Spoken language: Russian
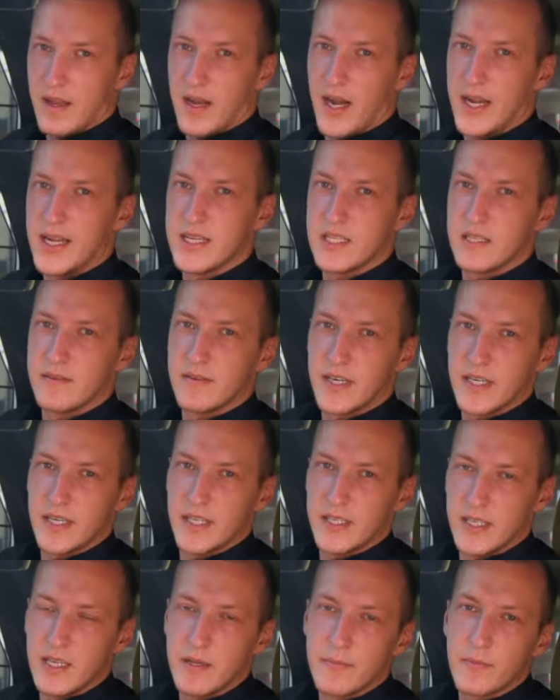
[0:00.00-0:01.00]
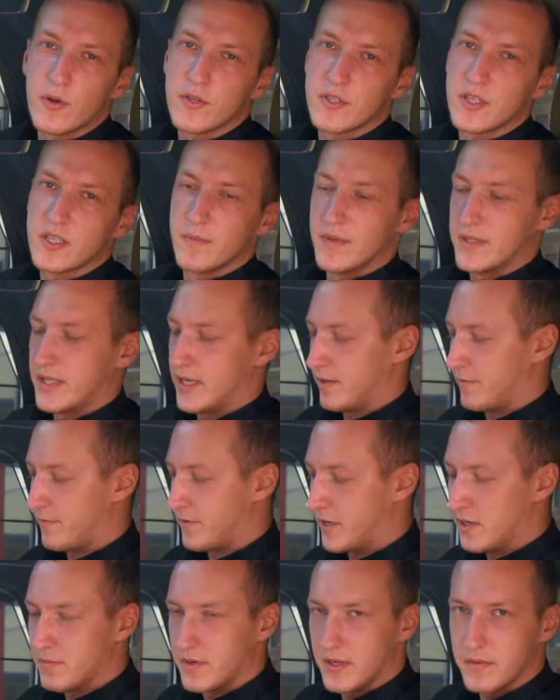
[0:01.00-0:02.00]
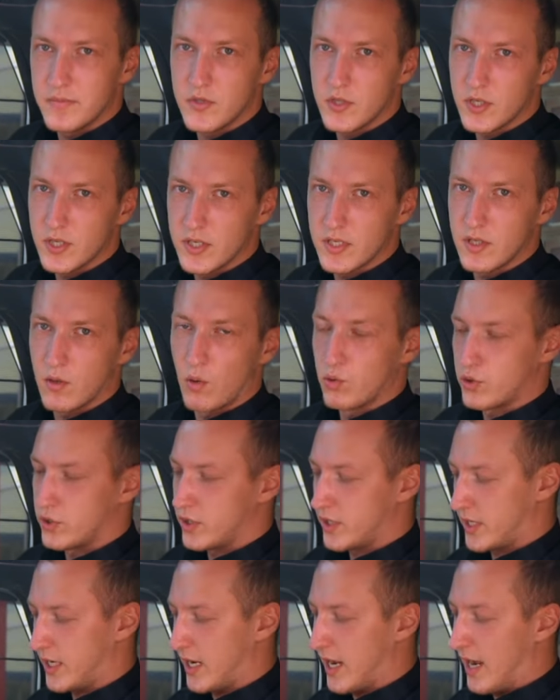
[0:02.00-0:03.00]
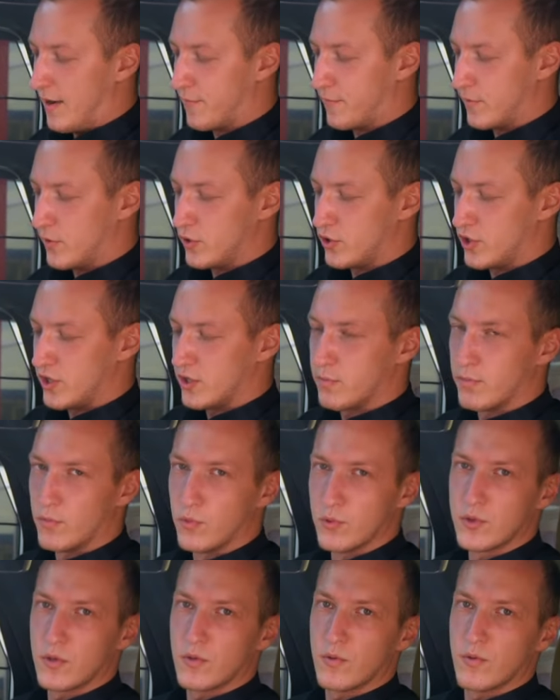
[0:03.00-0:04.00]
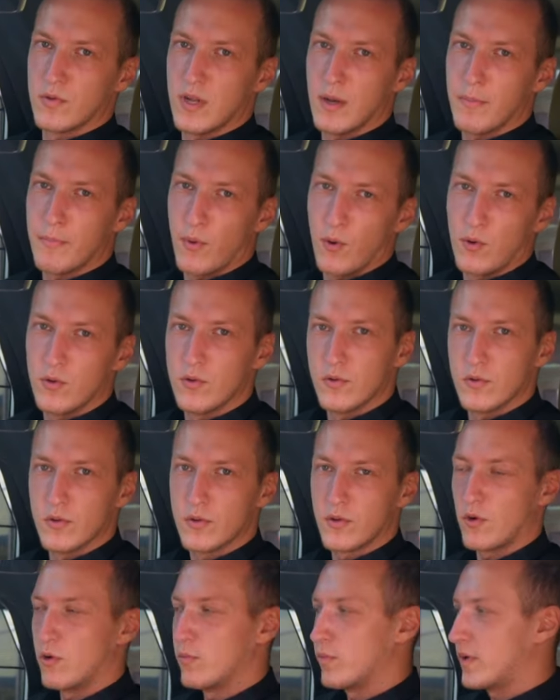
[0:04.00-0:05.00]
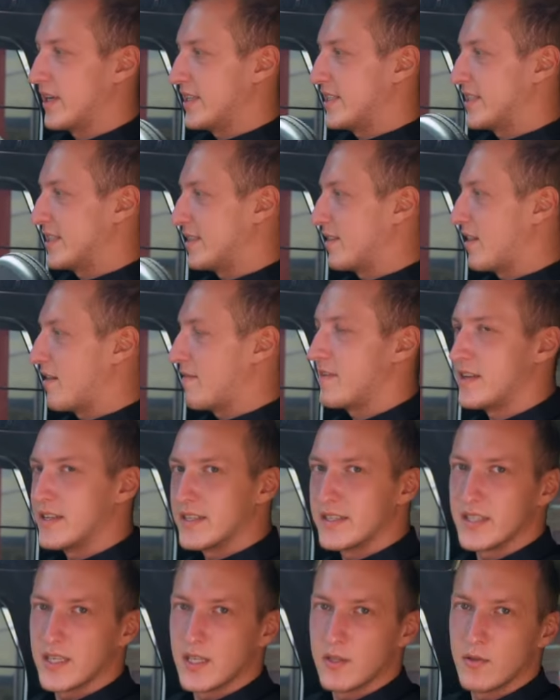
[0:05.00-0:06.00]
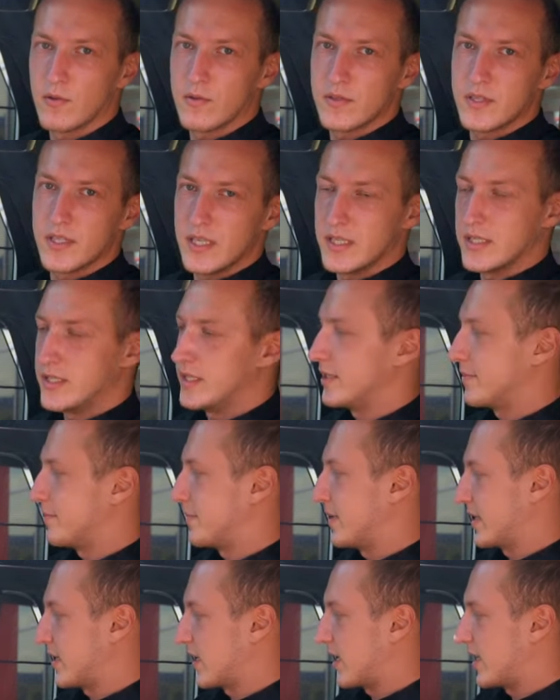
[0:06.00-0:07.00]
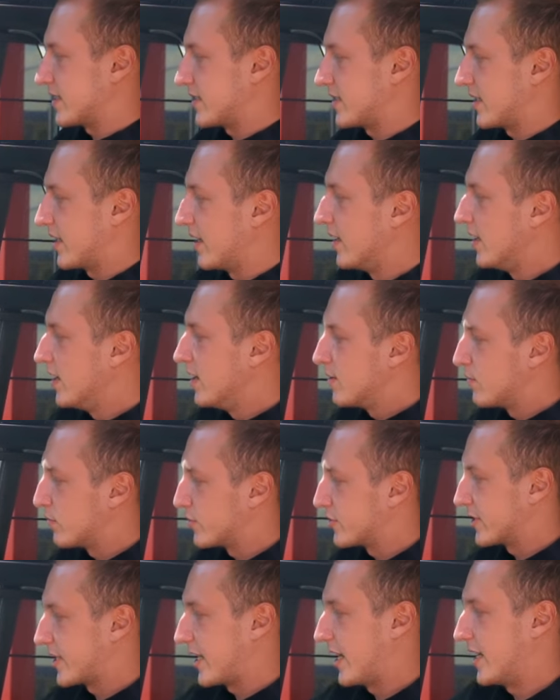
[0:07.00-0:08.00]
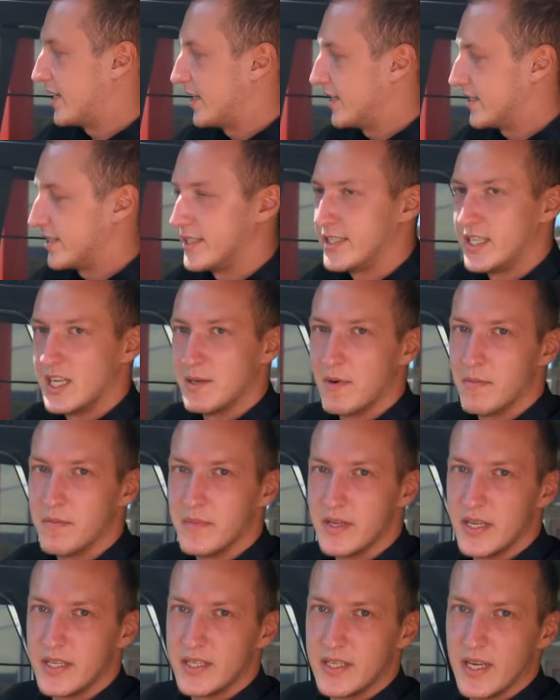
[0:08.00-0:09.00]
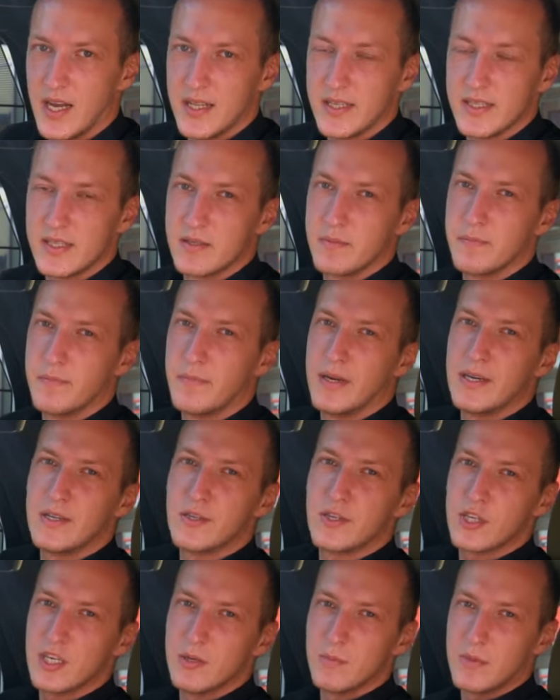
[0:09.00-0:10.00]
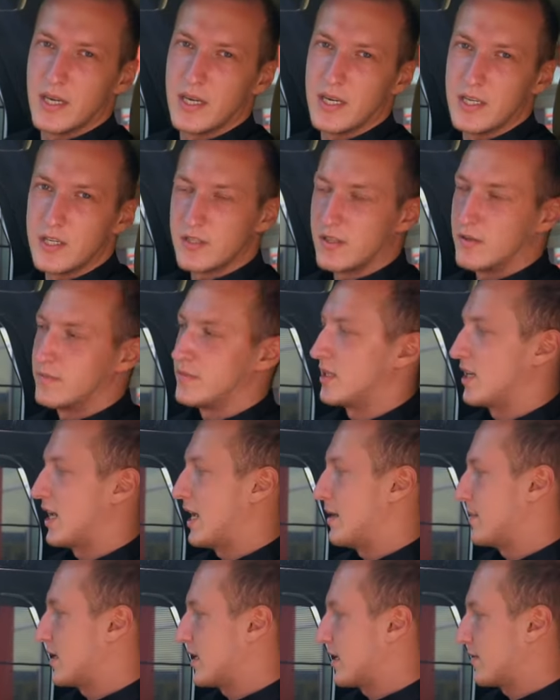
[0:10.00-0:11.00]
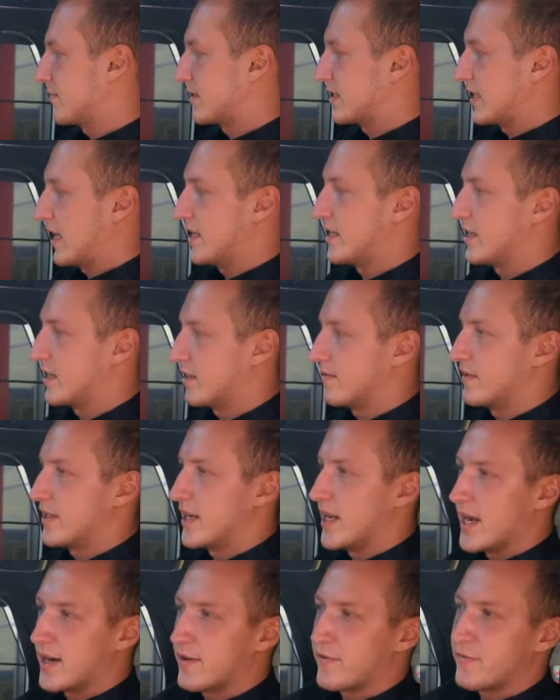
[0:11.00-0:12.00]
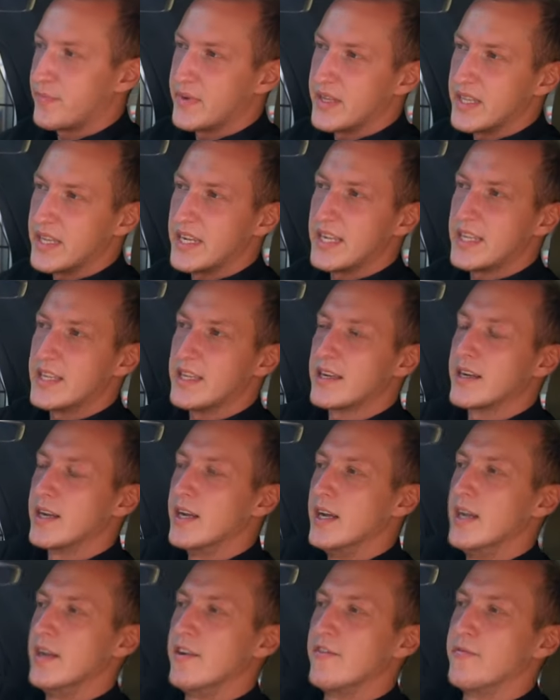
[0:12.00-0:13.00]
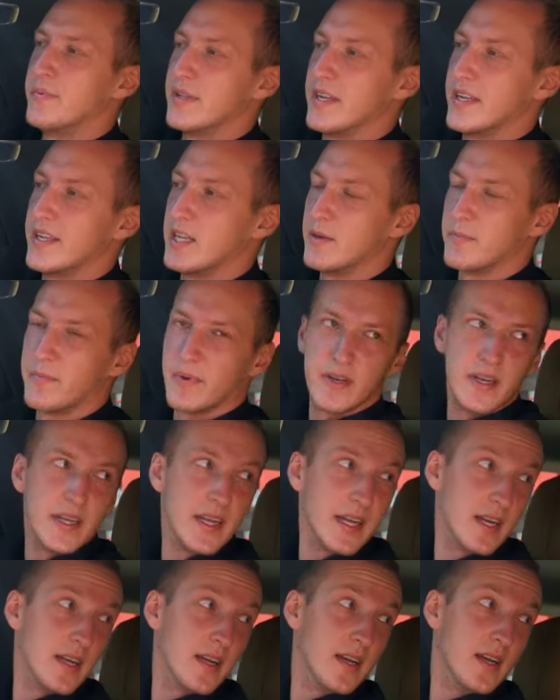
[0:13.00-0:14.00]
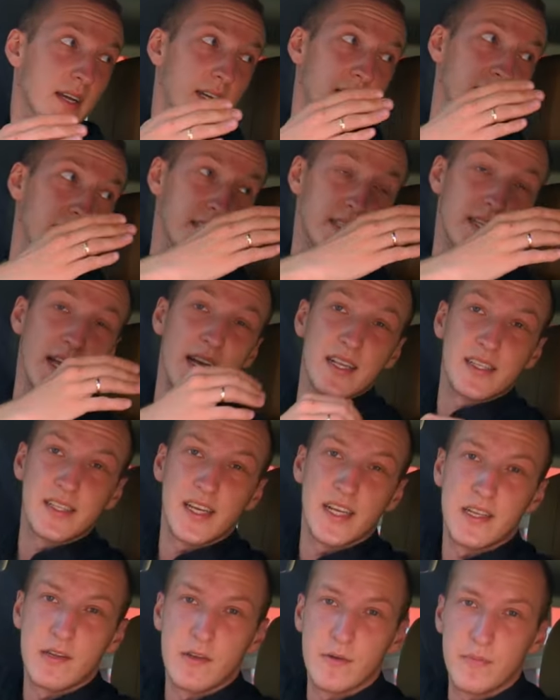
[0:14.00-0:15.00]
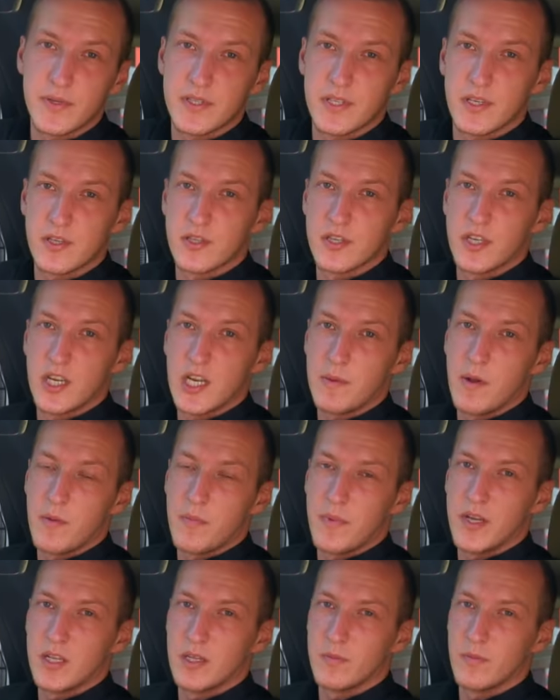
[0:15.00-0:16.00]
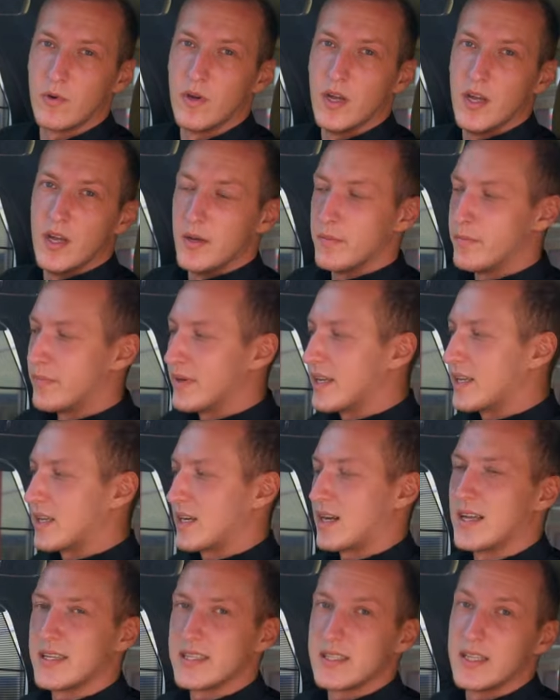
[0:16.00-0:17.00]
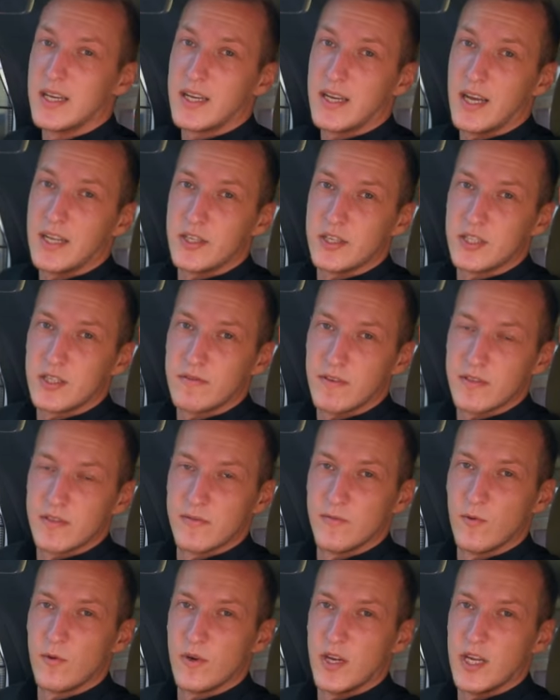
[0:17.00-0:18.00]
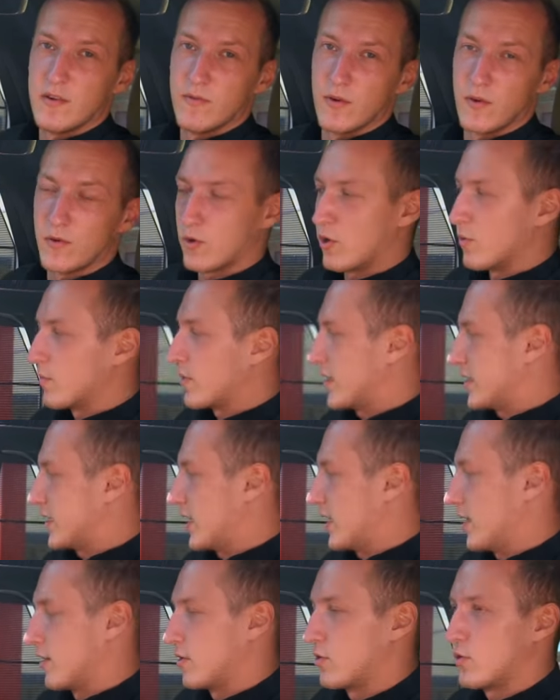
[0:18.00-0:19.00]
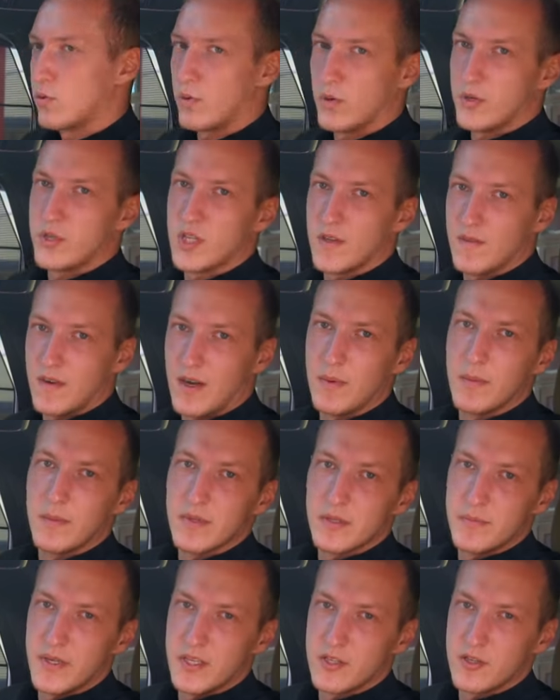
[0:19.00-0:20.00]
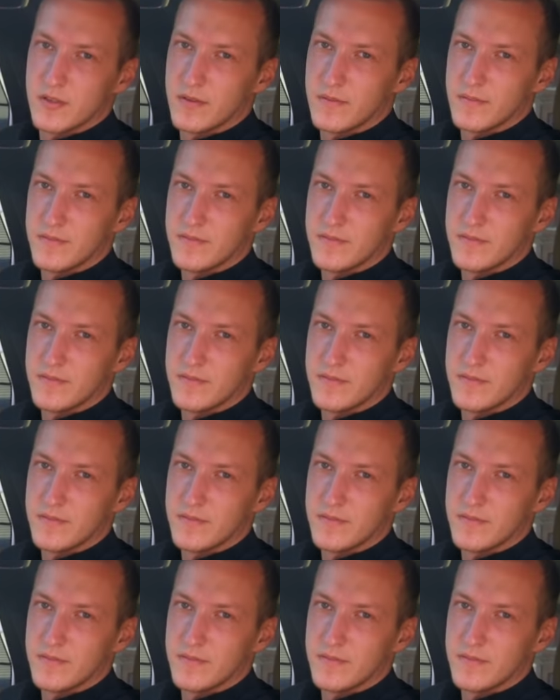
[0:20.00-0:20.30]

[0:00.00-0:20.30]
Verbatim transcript: А если вы хотите не просто смотреть фильмы через наушники, а включить музыку на полную громкость, на весь салон, здесь есть прекрасная музыкальная система Meridian с большим количеством динамиков в задних дверях, в передних, в передней панели, за задними пассажирами, поэтому прекрасное качество звука и его громкость она точно вам обеспечит.